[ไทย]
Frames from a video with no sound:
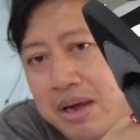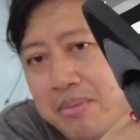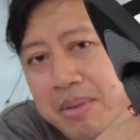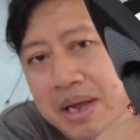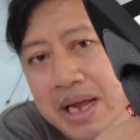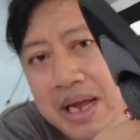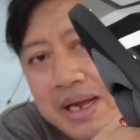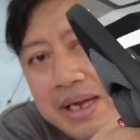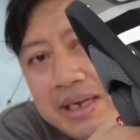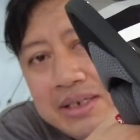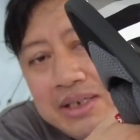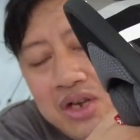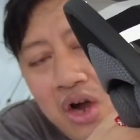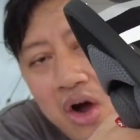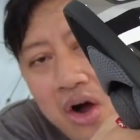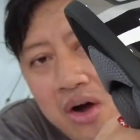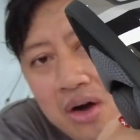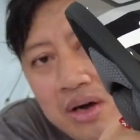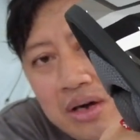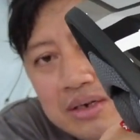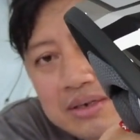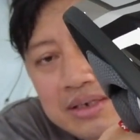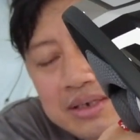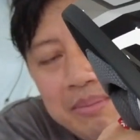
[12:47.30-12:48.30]
ที่มีช่อ
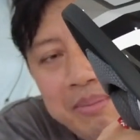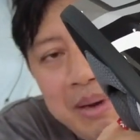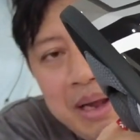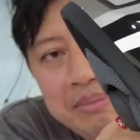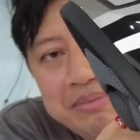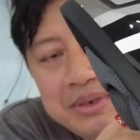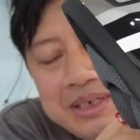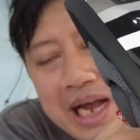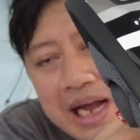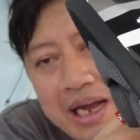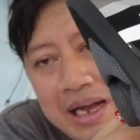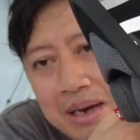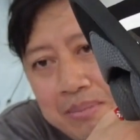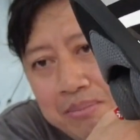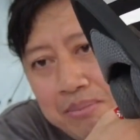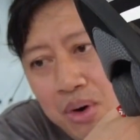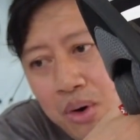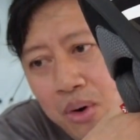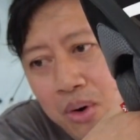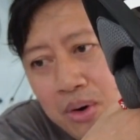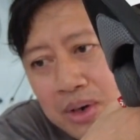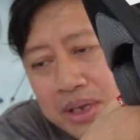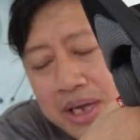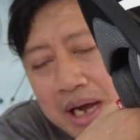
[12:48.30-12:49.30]
งสำหรับใส่ลำโพ
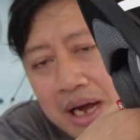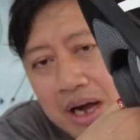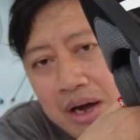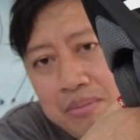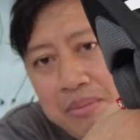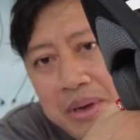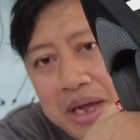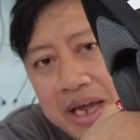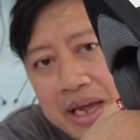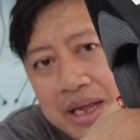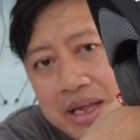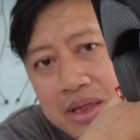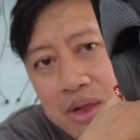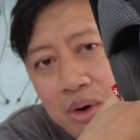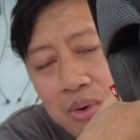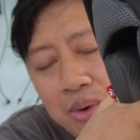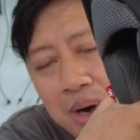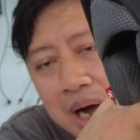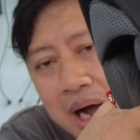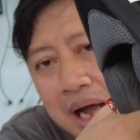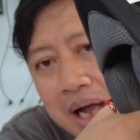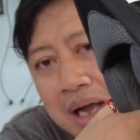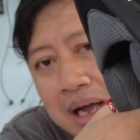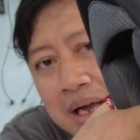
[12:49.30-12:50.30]
งเนี่ยเขามีตั
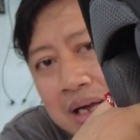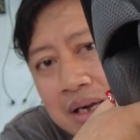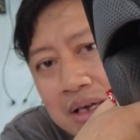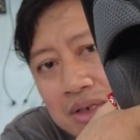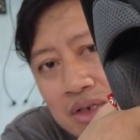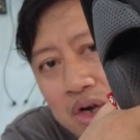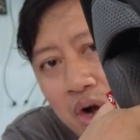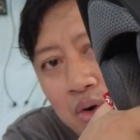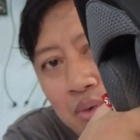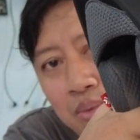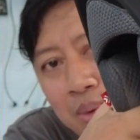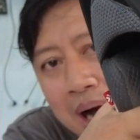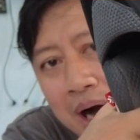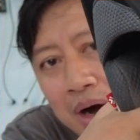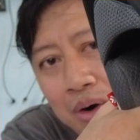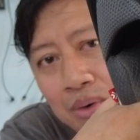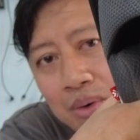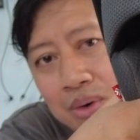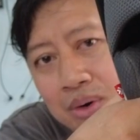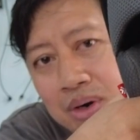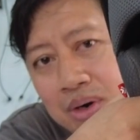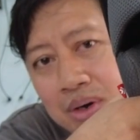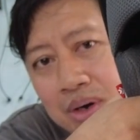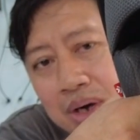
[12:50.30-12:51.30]
วช่องเว้า
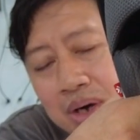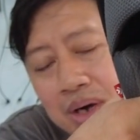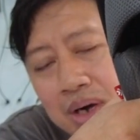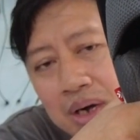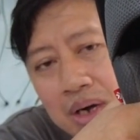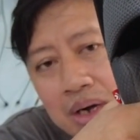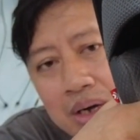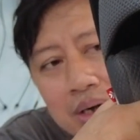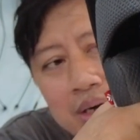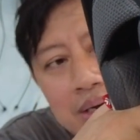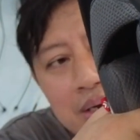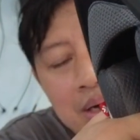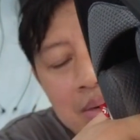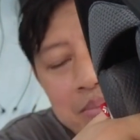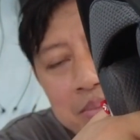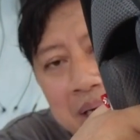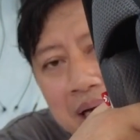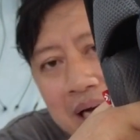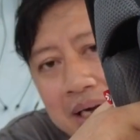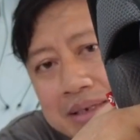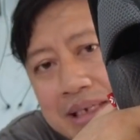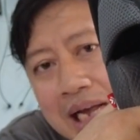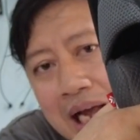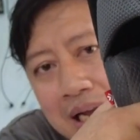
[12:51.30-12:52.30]

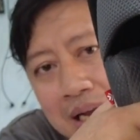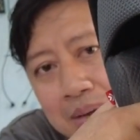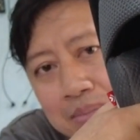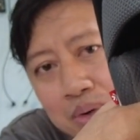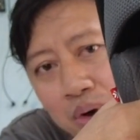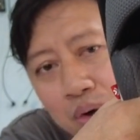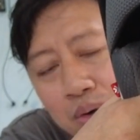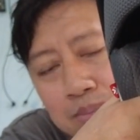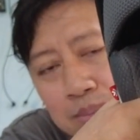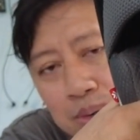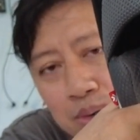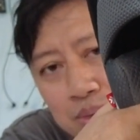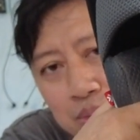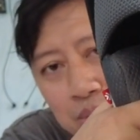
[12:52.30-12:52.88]
เพื่อใส่ลำโพงบลู